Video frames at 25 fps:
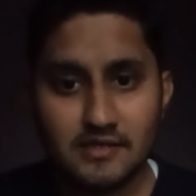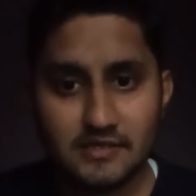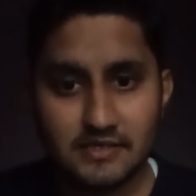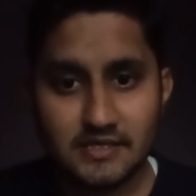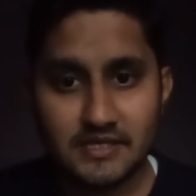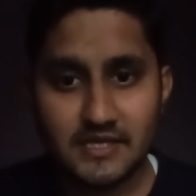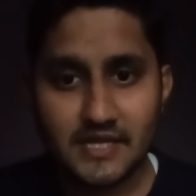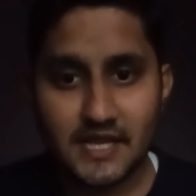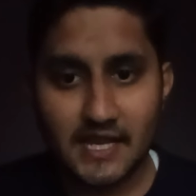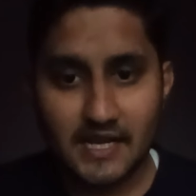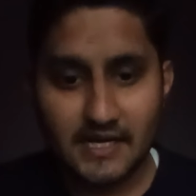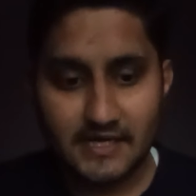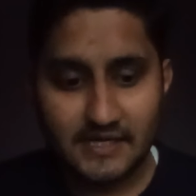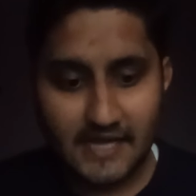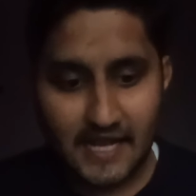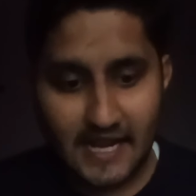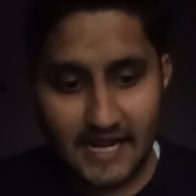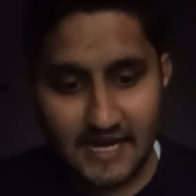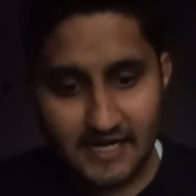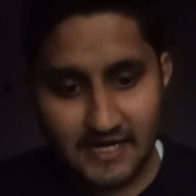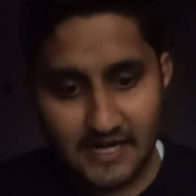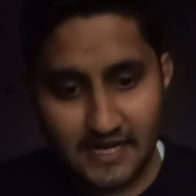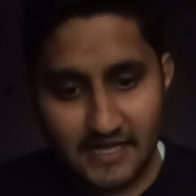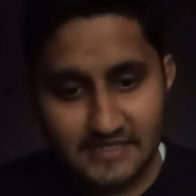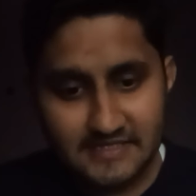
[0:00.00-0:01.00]
ठीक है
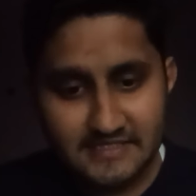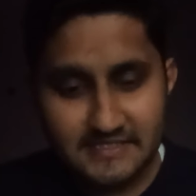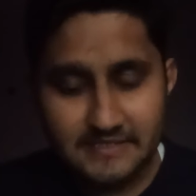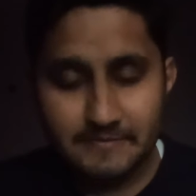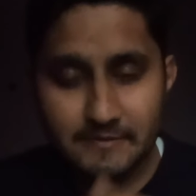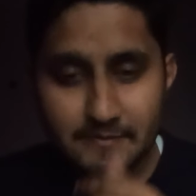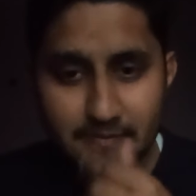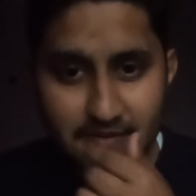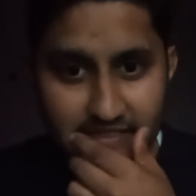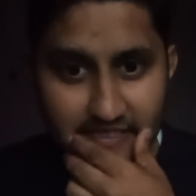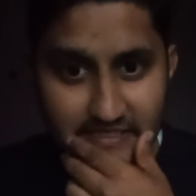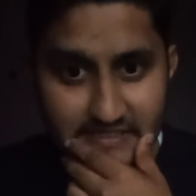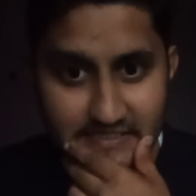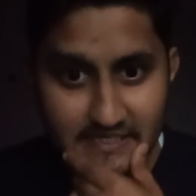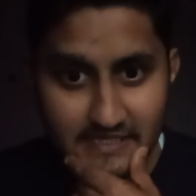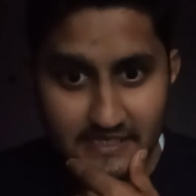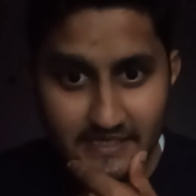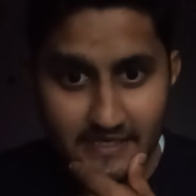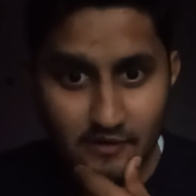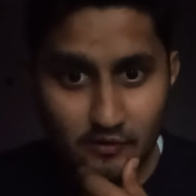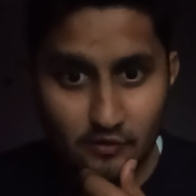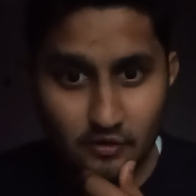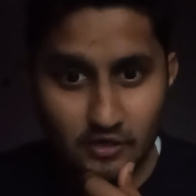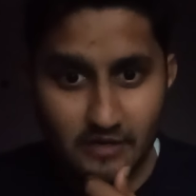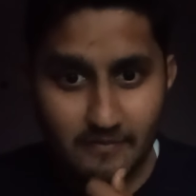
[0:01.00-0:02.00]
टैगलाइन से भी पता चल
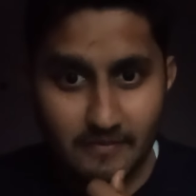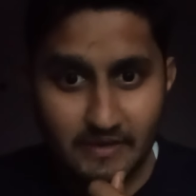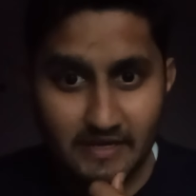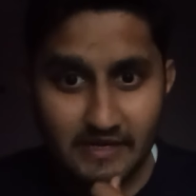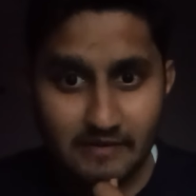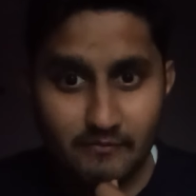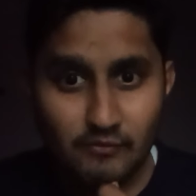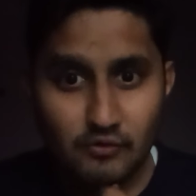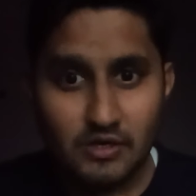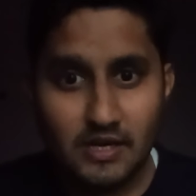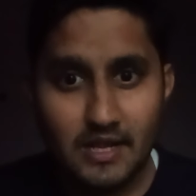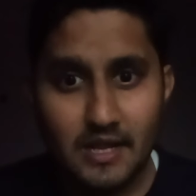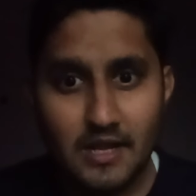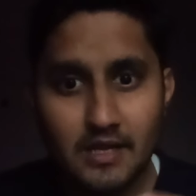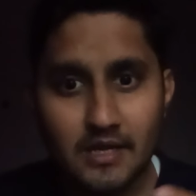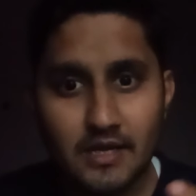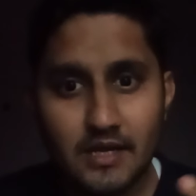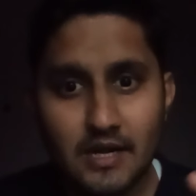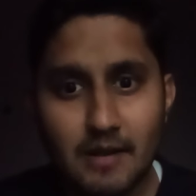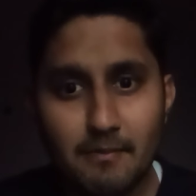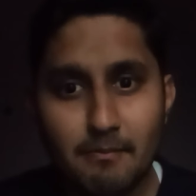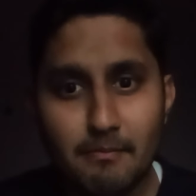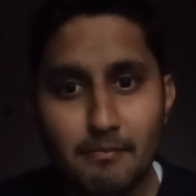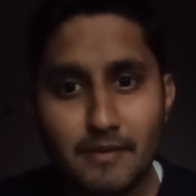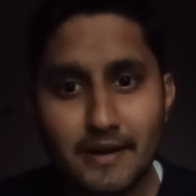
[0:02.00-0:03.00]
गया होगा मैंने बोला
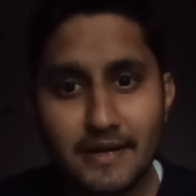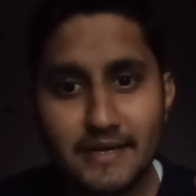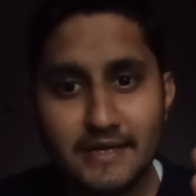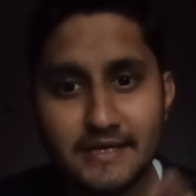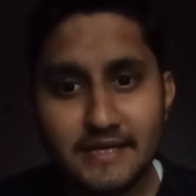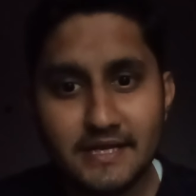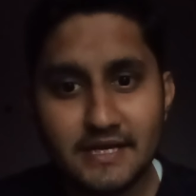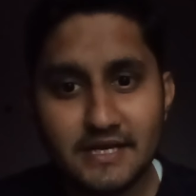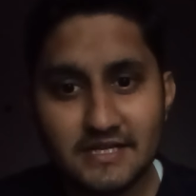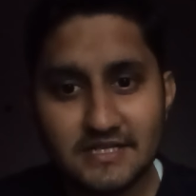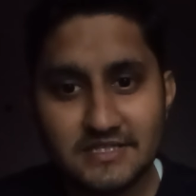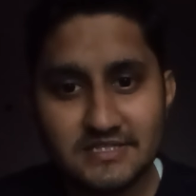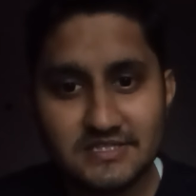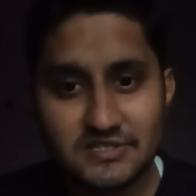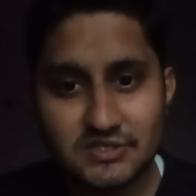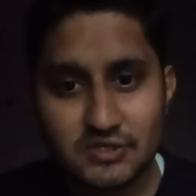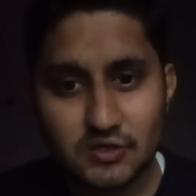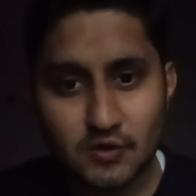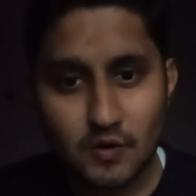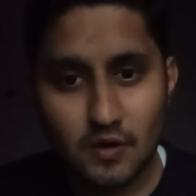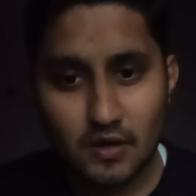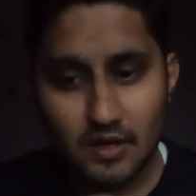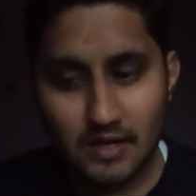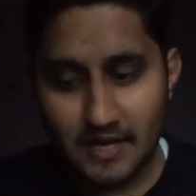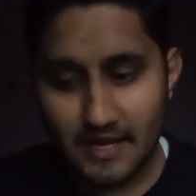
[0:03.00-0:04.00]
अगर आप मेंटली
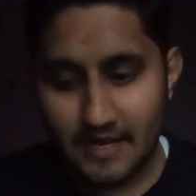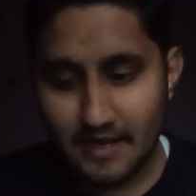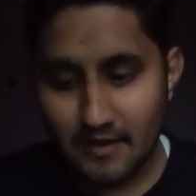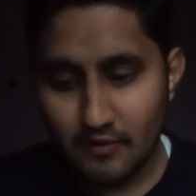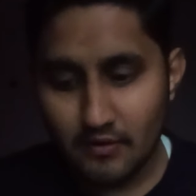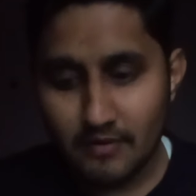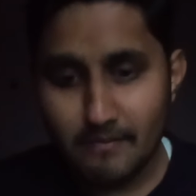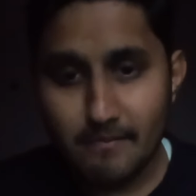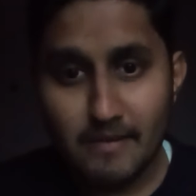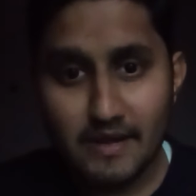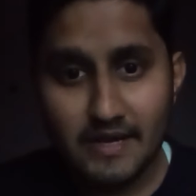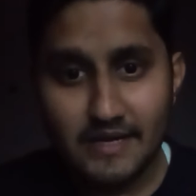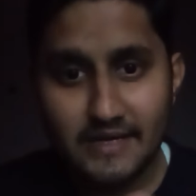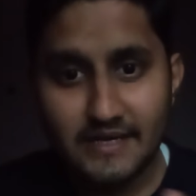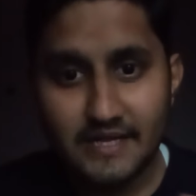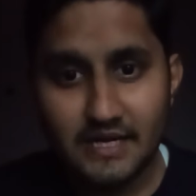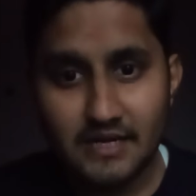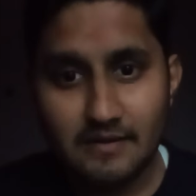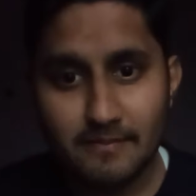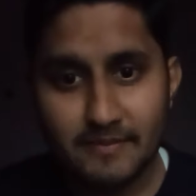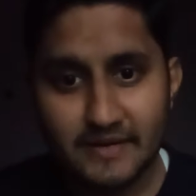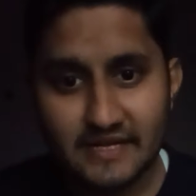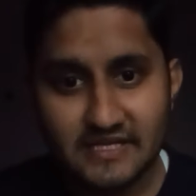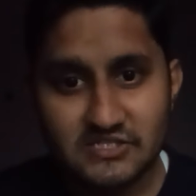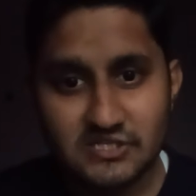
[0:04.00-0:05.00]
स्ट्रांग हैं और
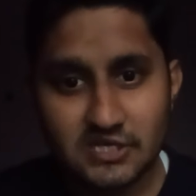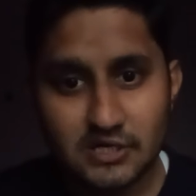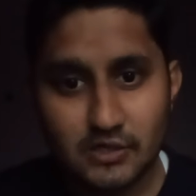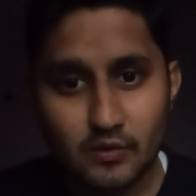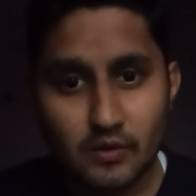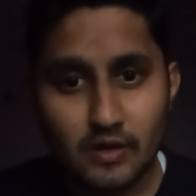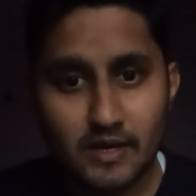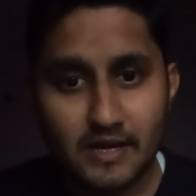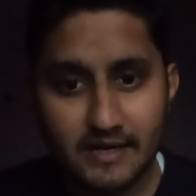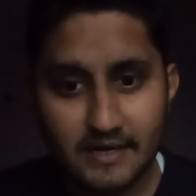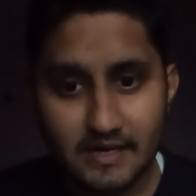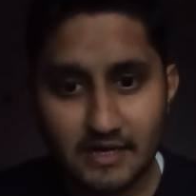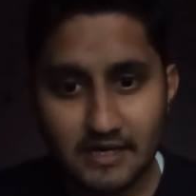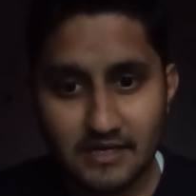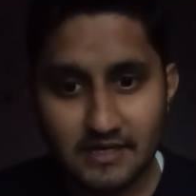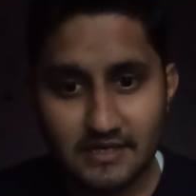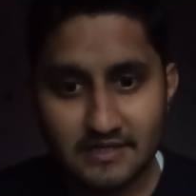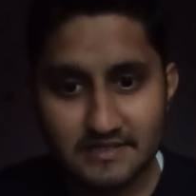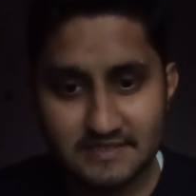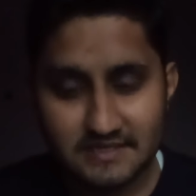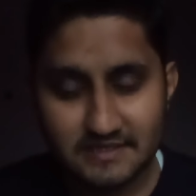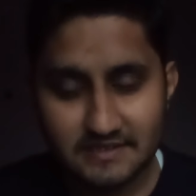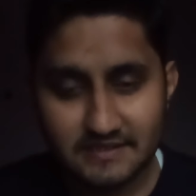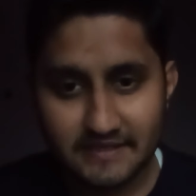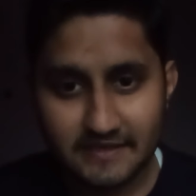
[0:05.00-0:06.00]
मेंटल प्रेशर को हैंडल
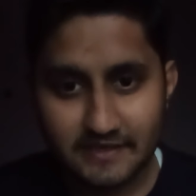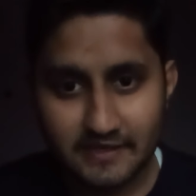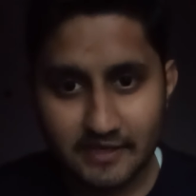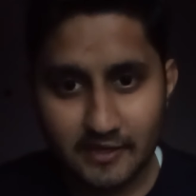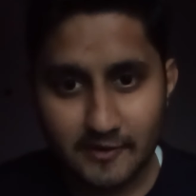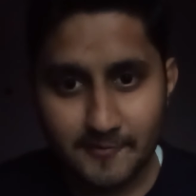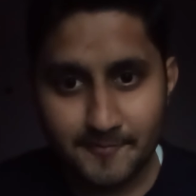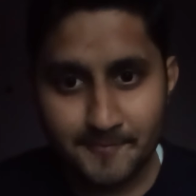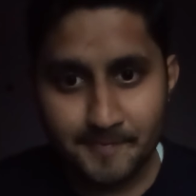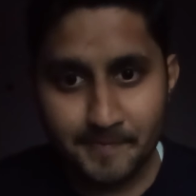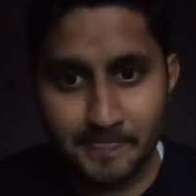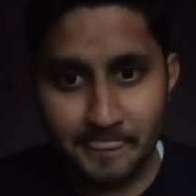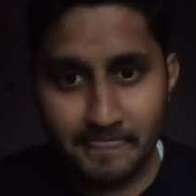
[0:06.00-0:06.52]
कर सकते हैं ना